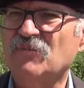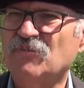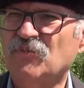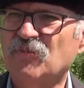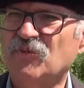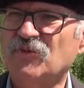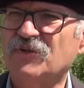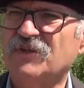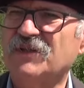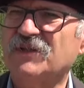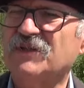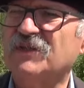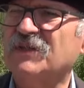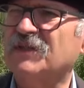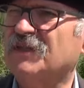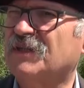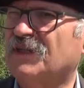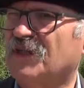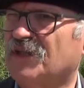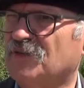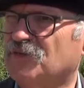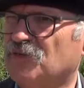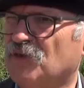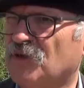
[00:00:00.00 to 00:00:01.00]
buradaki
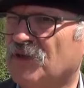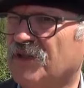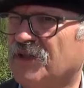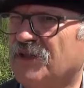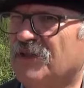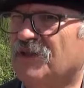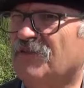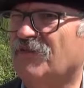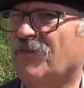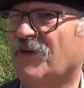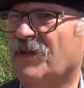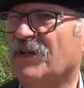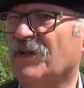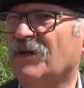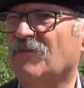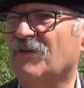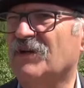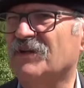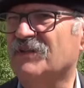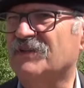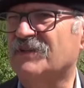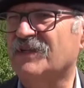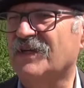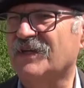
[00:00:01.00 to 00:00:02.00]
Katolik ve
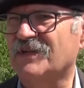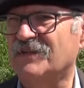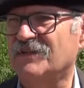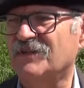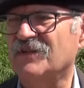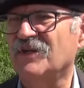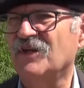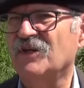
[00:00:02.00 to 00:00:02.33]
Levanten